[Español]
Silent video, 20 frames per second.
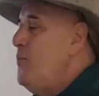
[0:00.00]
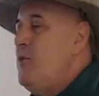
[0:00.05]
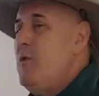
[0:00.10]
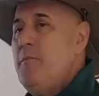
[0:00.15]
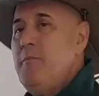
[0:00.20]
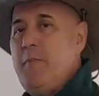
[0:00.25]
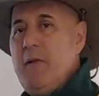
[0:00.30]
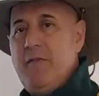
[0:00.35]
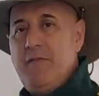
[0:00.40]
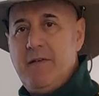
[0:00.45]

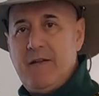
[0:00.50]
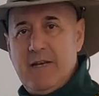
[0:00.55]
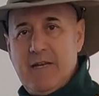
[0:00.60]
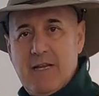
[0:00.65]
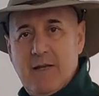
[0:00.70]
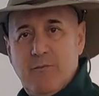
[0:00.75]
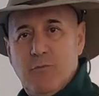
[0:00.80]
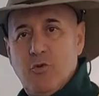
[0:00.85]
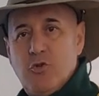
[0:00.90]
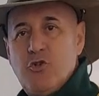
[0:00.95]
¿Cómo
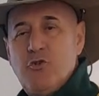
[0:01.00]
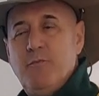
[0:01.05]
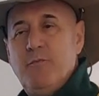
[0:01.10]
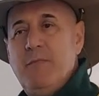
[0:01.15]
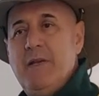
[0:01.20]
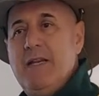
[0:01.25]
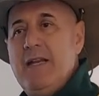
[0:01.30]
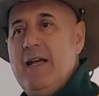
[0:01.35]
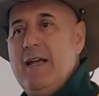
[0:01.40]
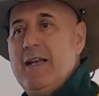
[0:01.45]
empezaríamos?
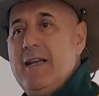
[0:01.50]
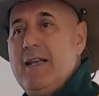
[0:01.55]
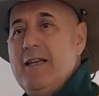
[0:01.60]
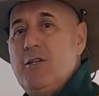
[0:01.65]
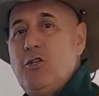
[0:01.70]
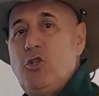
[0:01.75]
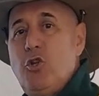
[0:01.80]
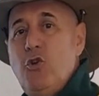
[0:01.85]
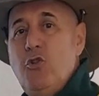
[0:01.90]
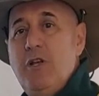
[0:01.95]
Pues
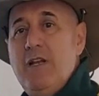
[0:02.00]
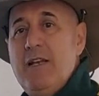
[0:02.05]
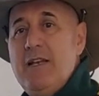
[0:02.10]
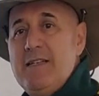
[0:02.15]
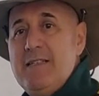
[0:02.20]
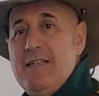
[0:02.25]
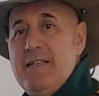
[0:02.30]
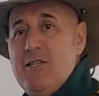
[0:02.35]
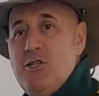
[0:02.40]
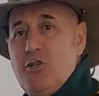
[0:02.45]
mirar?
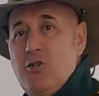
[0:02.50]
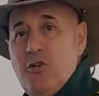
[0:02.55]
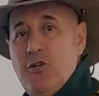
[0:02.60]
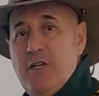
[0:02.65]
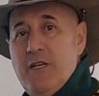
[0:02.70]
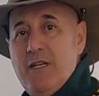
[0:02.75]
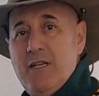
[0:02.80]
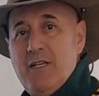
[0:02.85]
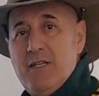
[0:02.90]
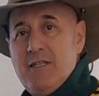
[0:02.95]
Todas las
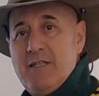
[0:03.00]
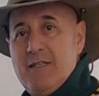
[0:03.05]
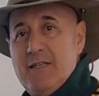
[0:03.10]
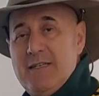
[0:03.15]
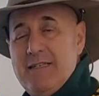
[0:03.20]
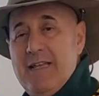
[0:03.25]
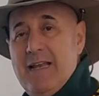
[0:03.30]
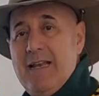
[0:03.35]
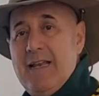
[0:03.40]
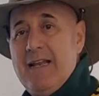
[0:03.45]

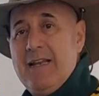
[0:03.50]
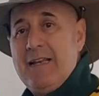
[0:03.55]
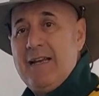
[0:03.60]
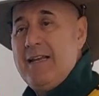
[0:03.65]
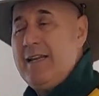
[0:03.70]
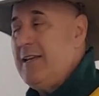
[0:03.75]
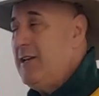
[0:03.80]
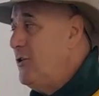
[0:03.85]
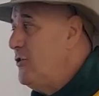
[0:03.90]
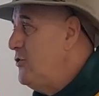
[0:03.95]
historias de la
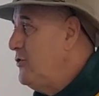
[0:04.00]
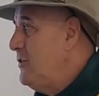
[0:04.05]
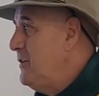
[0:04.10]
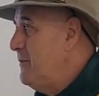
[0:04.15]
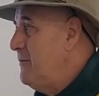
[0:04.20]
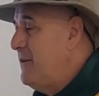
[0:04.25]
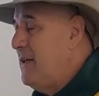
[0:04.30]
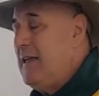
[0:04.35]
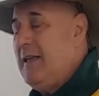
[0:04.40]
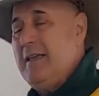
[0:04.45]

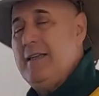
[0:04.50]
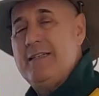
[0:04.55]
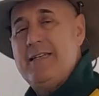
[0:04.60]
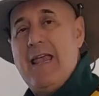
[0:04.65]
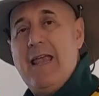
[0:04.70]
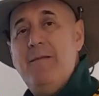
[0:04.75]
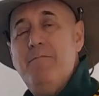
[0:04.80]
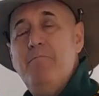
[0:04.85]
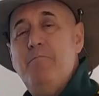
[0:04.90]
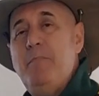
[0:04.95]
región
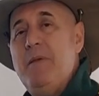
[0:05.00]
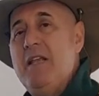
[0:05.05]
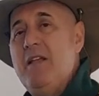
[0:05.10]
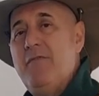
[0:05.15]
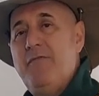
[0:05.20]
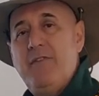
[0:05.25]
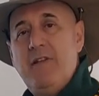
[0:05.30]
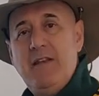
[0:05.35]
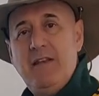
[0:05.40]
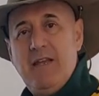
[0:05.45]

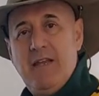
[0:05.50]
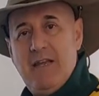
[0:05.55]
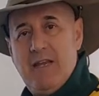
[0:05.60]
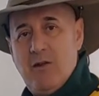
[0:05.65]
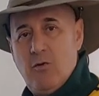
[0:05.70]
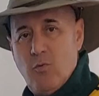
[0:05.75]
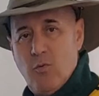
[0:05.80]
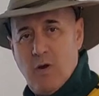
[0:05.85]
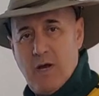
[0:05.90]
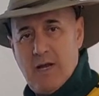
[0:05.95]

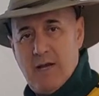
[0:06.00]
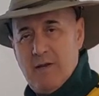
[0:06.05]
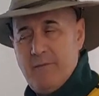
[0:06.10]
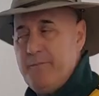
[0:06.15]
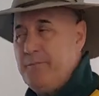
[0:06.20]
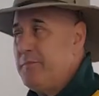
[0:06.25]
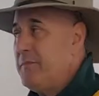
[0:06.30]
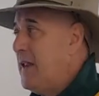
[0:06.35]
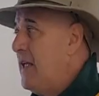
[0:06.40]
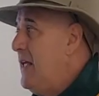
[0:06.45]
empiezan
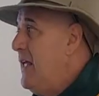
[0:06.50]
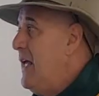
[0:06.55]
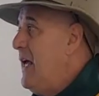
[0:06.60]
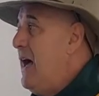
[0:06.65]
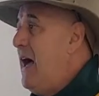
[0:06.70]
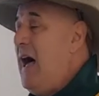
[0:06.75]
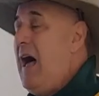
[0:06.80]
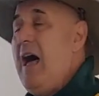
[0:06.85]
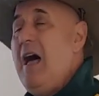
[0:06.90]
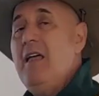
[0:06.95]
igual.
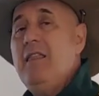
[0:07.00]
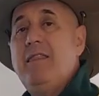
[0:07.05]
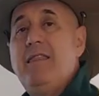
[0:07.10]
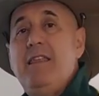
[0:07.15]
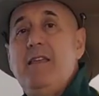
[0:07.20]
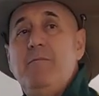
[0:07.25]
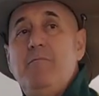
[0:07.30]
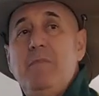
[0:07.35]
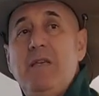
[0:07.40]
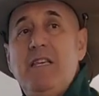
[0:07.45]

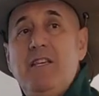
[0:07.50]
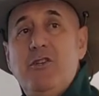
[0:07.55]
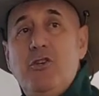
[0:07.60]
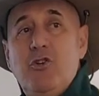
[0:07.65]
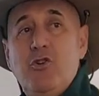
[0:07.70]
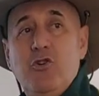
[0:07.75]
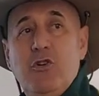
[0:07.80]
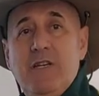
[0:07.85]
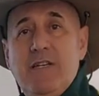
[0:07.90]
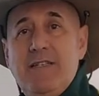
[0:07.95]
Hace
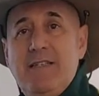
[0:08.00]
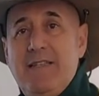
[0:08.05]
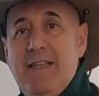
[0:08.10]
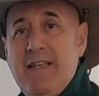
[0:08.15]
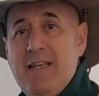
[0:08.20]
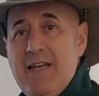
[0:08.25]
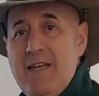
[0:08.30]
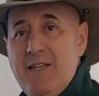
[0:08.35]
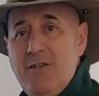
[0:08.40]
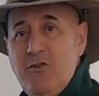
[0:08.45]

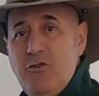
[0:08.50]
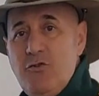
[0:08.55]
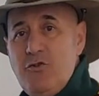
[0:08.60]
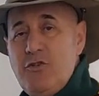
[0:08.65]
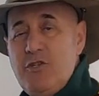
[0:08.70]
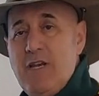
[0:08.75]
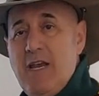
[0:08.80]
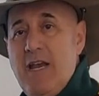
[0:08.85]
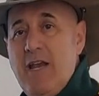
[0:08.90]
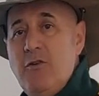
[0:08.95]
millones de
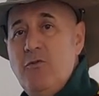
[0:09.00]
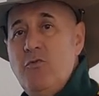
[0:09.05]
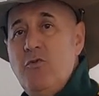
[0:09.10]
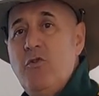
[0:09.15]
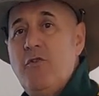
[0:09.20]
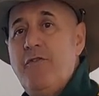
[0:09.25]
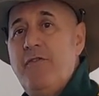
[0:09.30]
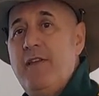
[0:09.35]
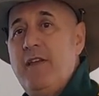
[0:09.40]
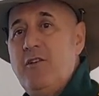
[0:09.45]
años en
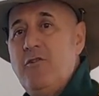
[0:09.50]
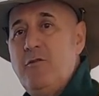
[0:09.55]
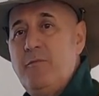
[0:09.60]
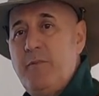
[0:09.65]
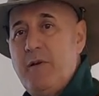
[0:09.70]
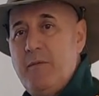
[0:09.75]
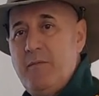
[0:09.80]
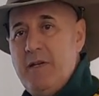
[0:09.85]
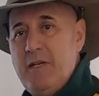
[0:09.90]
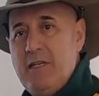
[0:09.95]
un
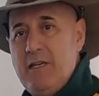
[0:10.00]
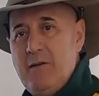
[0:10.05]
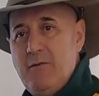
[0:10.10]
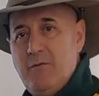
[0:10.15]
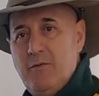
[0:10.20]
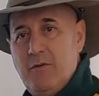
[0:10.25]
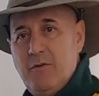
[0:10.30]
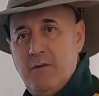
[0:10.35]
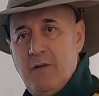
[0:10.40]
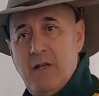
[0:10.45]
océano
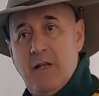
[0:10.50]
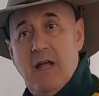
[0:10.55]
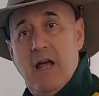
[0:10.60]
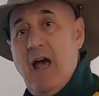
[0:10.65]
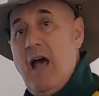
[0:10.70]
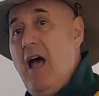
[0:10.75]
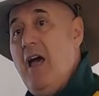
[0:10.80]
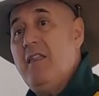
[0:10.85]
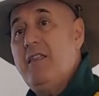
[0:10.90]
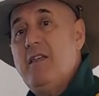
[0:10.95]
primitivo.
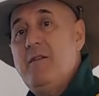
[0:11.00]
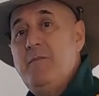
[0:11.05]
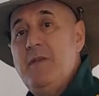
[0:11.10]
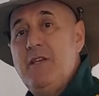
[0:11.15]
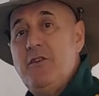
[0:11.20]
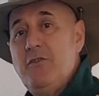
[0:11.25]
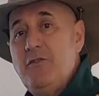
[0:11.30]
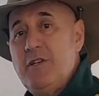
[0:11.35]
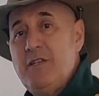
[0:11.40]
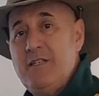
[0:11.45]

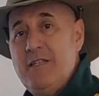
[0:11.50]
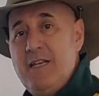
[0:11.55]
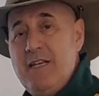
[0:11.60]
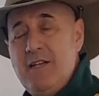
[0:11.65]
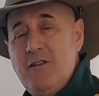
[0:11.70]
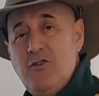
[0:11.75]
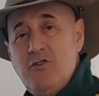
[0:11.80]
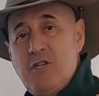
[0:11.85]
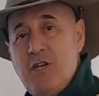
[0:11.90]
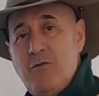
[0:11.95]
Hace millones
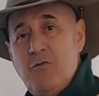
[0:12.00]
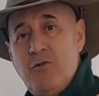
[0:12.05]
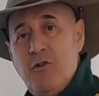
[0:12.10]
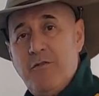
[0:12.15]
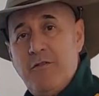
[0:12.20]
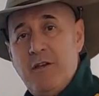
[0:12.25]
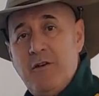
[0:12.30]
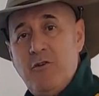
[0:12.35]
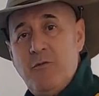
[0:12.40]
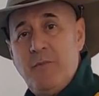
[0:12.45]
de años en
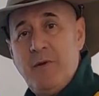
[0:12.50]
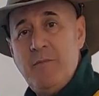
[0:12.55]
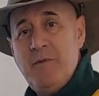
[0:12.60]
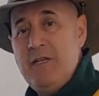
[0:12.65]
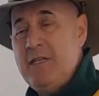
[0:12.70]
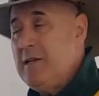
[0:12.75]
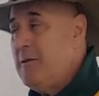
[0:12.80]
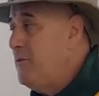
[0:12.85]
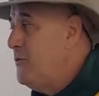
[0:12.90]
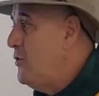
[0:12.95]
un océano
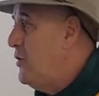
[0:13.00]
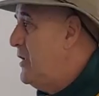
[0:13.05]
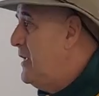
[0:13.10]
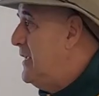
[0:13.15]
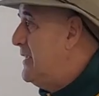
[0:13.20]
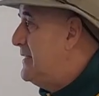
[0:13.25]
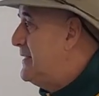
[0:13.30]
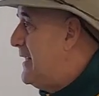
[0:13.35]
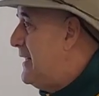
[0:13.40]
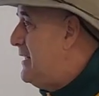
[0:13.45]

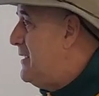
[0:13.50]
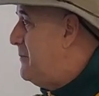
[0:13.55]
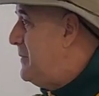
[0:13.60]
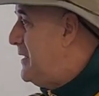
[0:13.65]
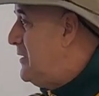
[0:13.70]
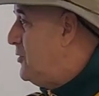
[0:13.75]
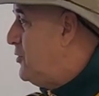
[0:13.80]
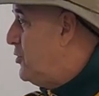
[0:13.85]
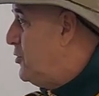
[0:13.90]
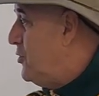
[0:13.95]
primitivo
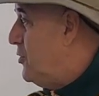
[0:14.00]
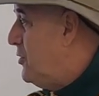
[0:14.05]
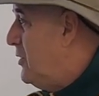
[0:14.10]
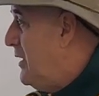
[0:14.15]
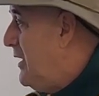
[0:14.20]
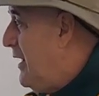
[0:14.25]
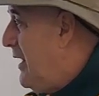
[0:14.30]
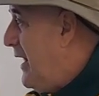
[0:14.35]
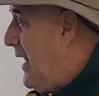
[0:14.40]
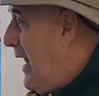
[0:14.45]

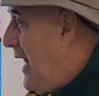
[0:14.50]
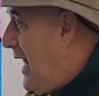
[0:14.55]
sedimentó